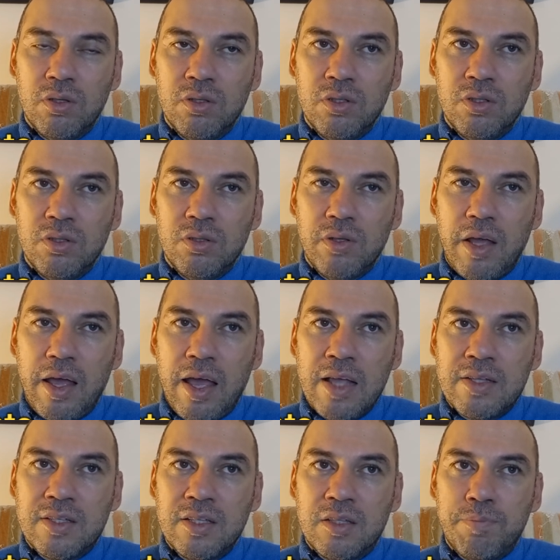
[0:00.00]
E,
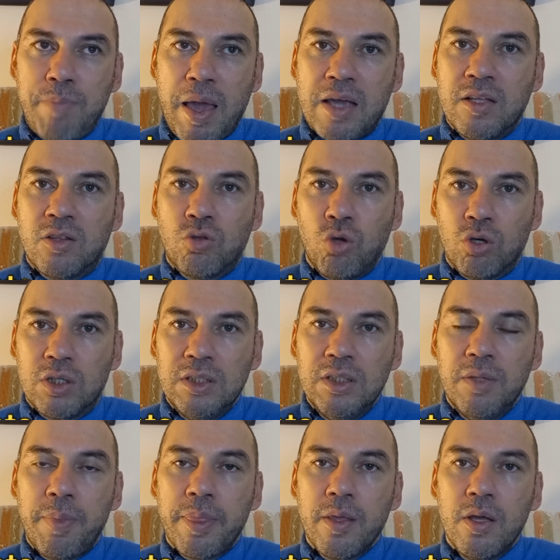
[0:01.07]
Asset Backed
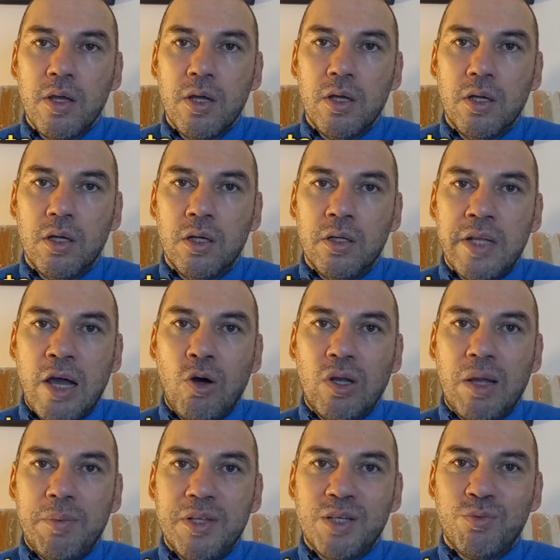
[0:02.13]
Token. E, ne
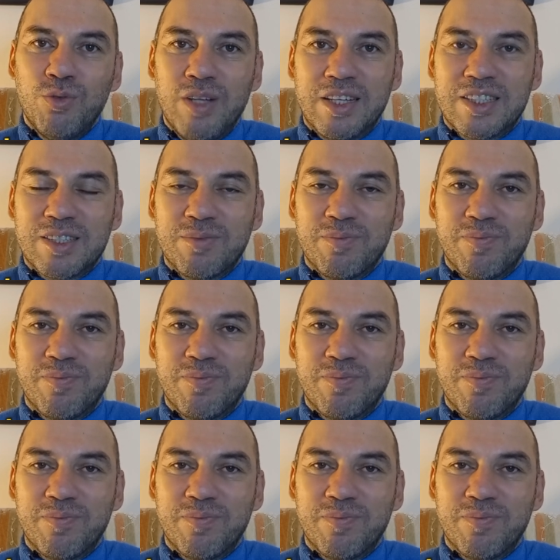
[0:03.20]
olabilir bunlar?